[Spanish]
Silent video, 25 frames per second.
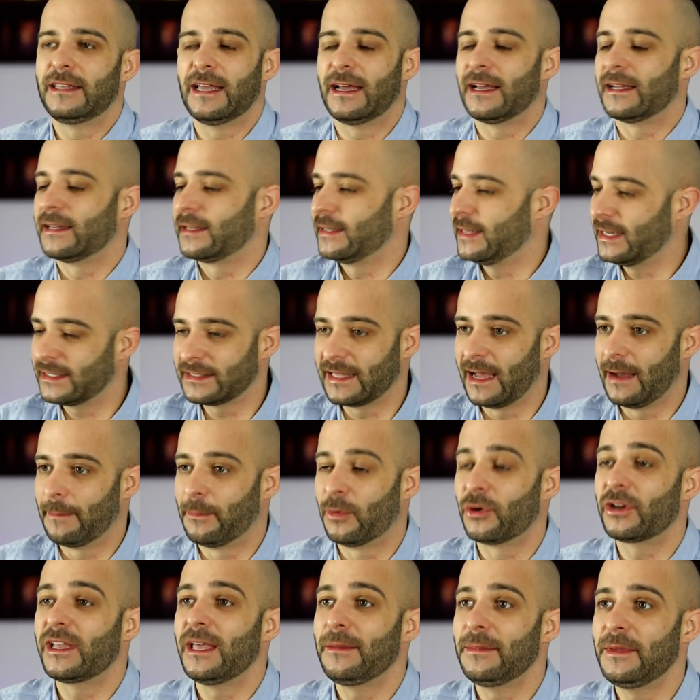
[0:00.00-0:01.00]
ya, ya está,
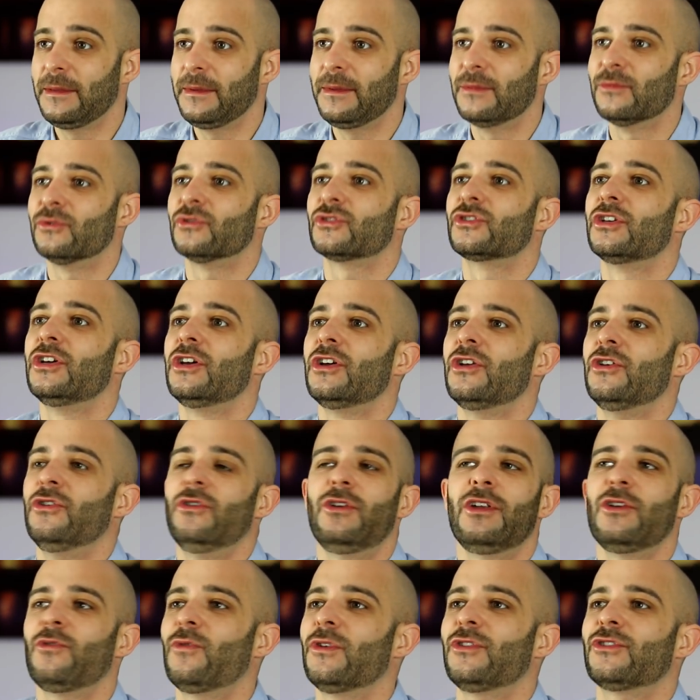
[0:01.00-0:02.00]
¿por qué vivimos?
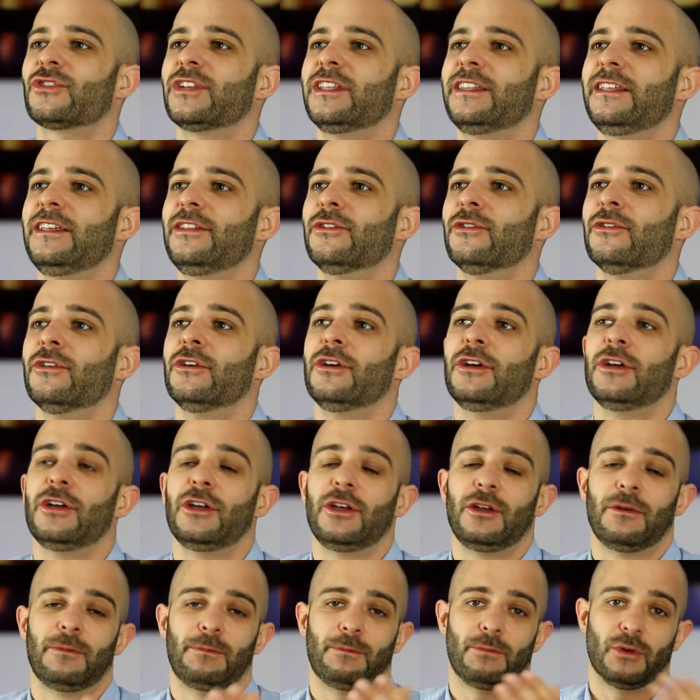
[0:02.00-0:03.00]
No le encuentro sentido
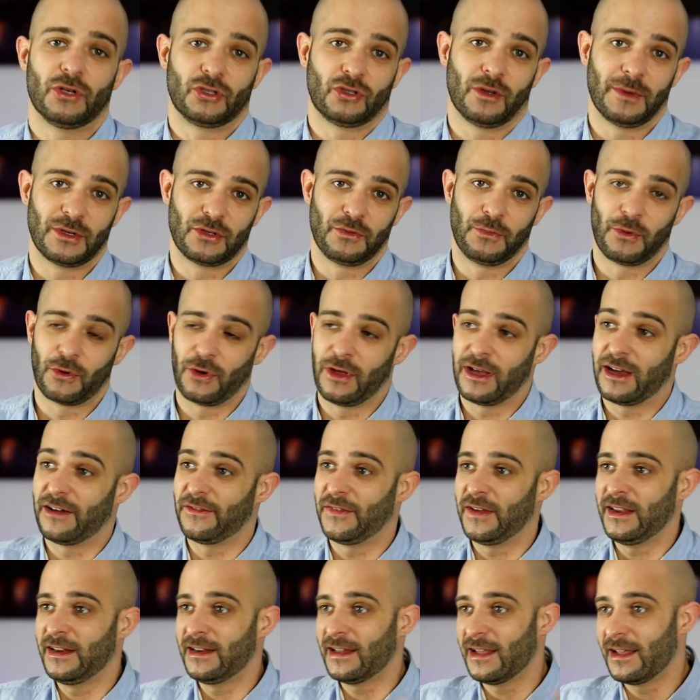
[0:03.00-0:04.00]
pues tomas un poco de
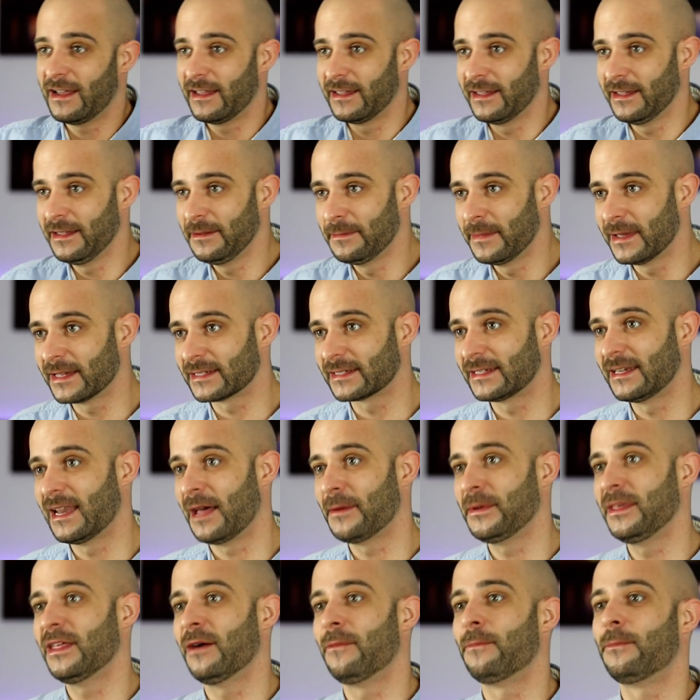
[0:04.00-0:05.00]
cafeína y ves
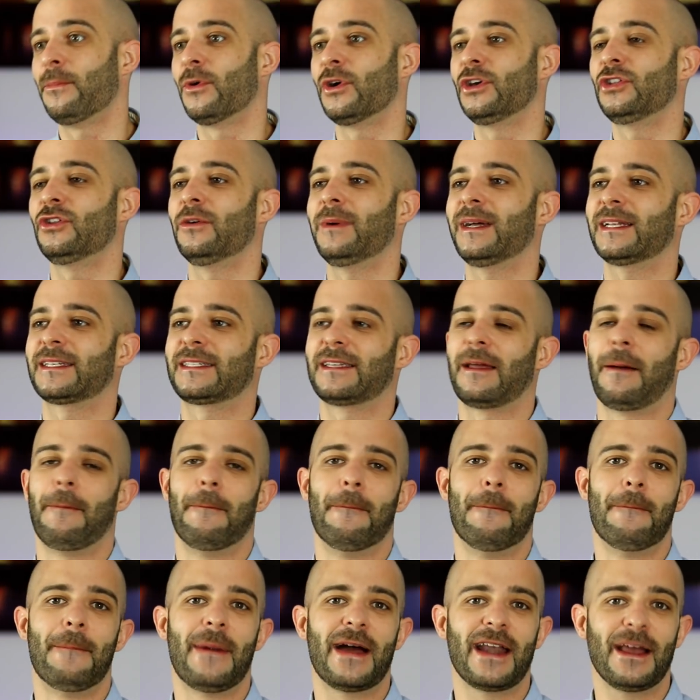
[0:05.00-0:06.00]
la vida un poquito más
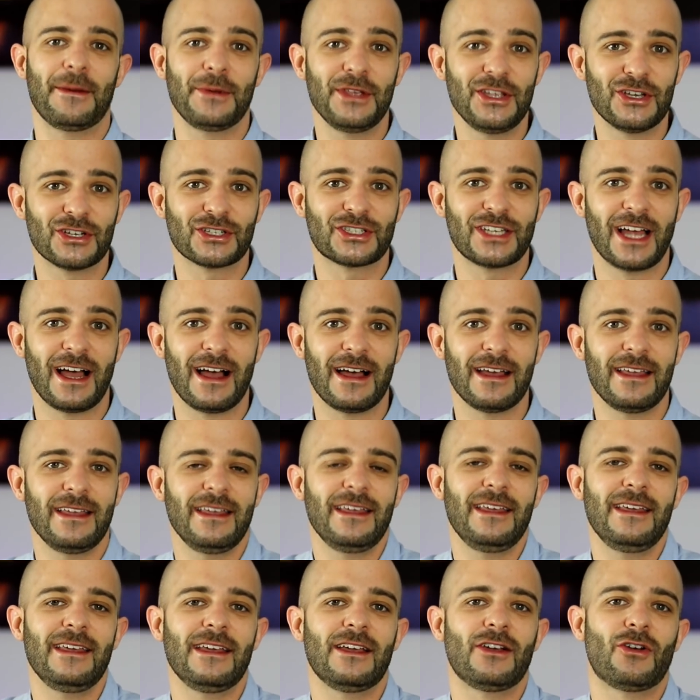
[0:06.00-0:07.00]
maravillosa
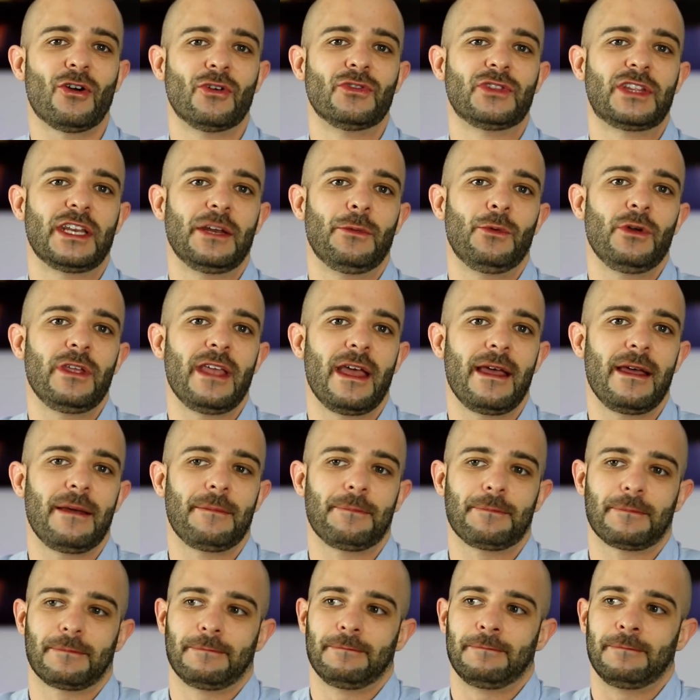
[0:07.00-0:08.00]
y
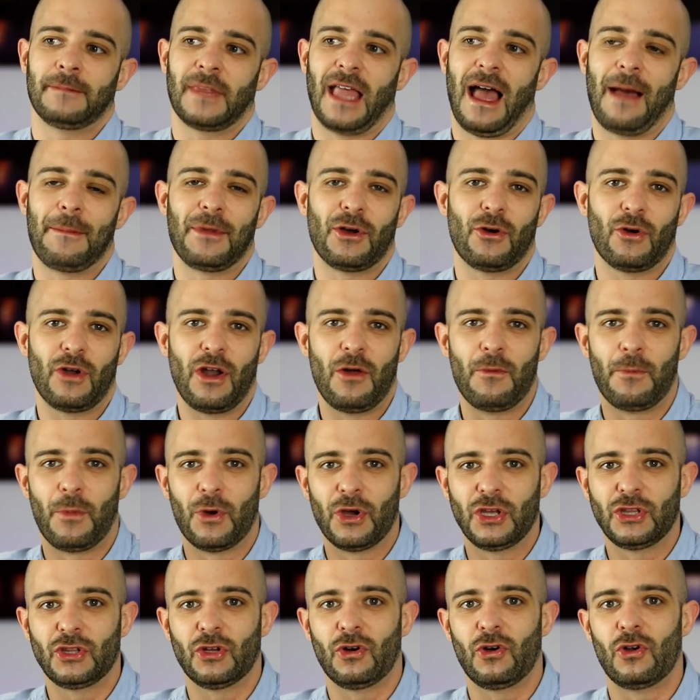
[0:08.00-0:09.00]
contribuye mm, a mejorar un
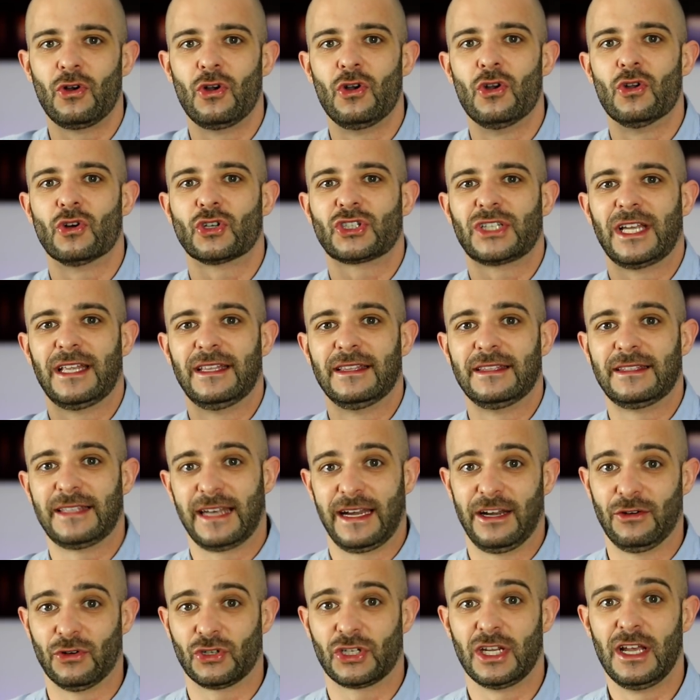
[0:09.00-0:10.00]
poquito los
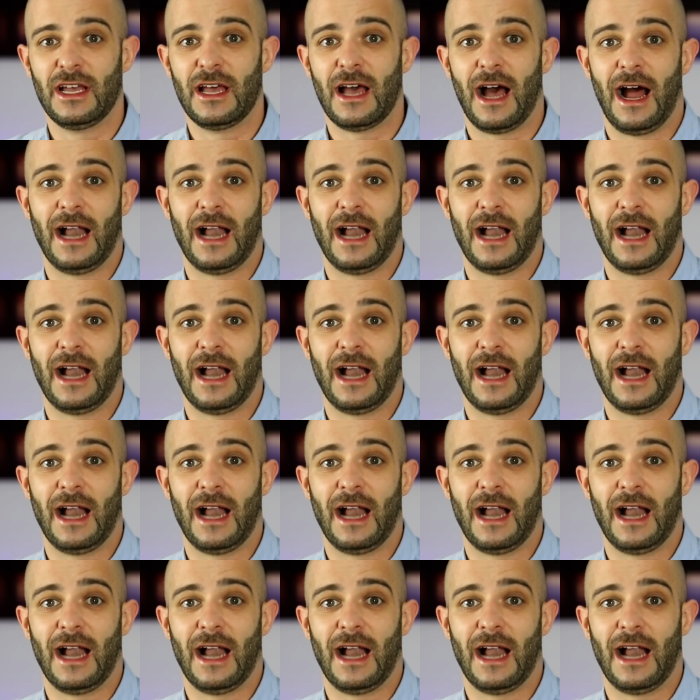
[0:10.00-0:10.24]
entrenos.